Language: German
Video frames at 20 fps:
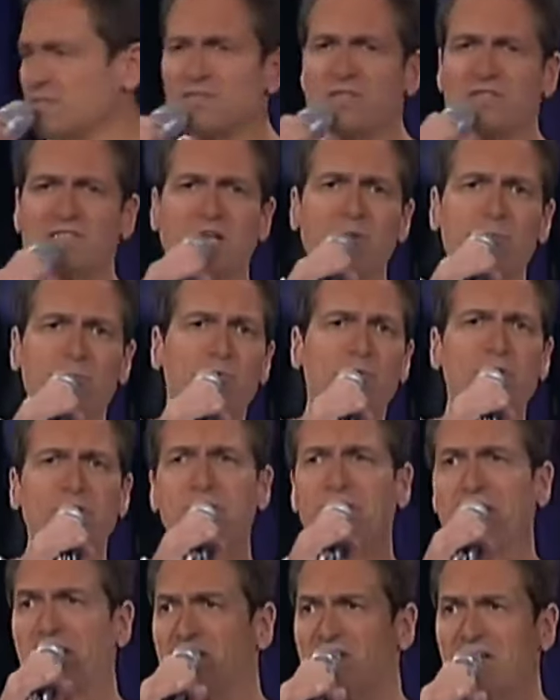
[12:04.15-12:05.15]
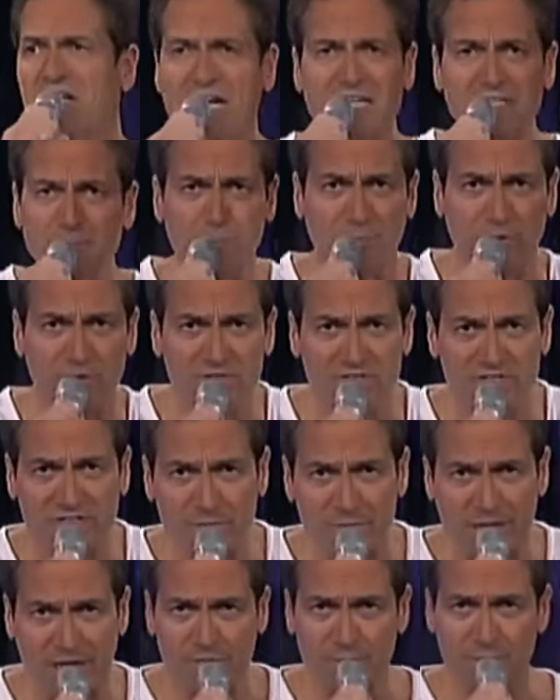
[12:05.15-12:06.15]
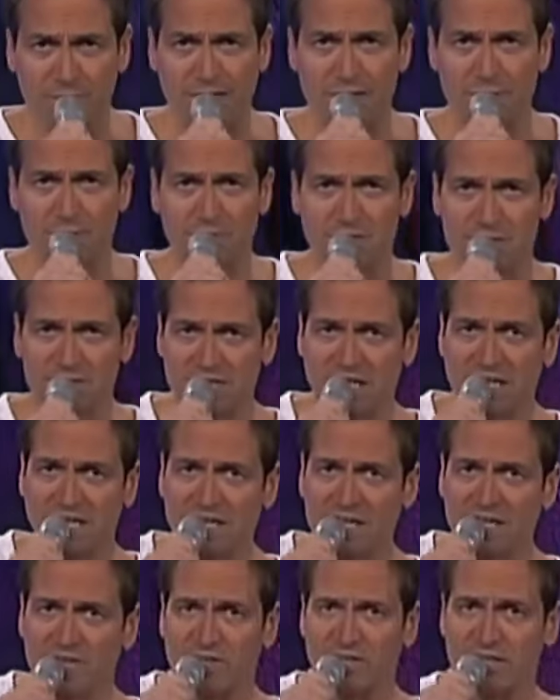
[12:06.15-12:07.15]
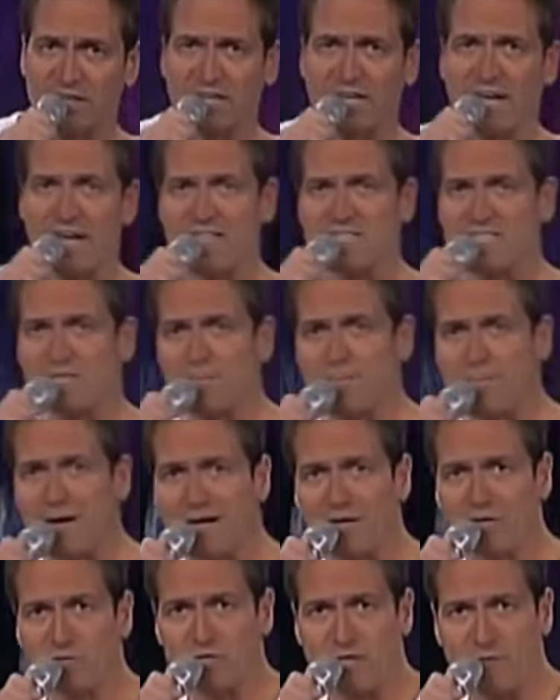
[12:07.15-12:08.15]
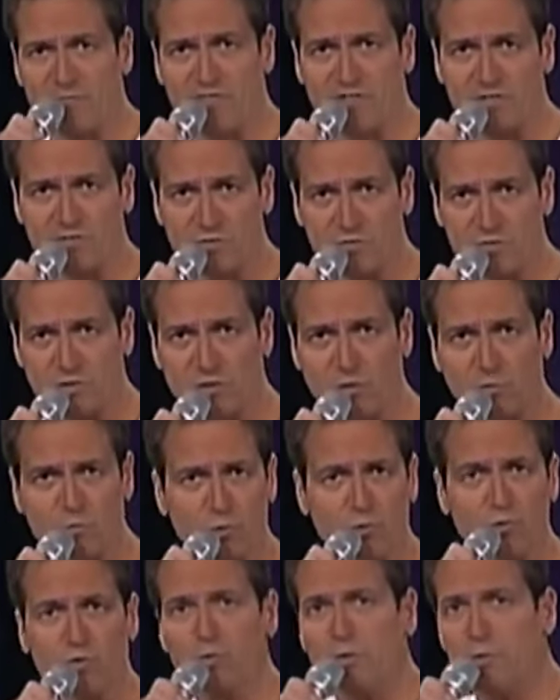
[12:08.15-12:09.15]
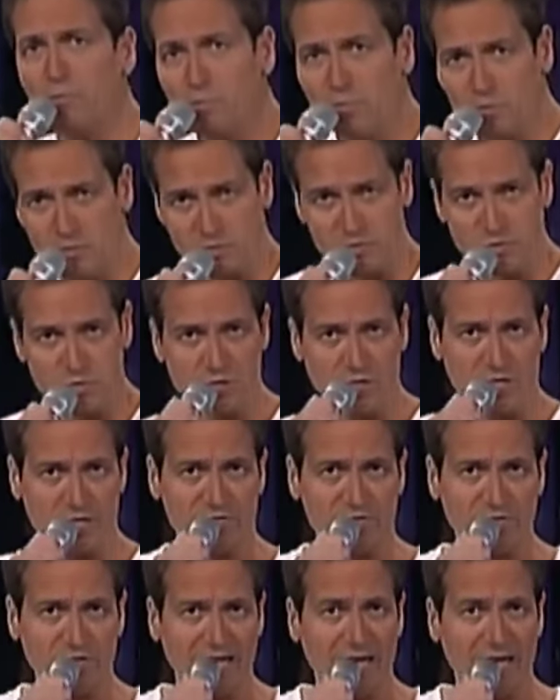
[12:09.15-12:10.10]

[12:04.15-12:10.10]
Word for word: Ist das sein Problem? Der kriegt in ganz Potsdam keinen Parkplatz, weil er keine einzige Parkhausabfahrt runterkommt, ohne über den Boden zu schlafen.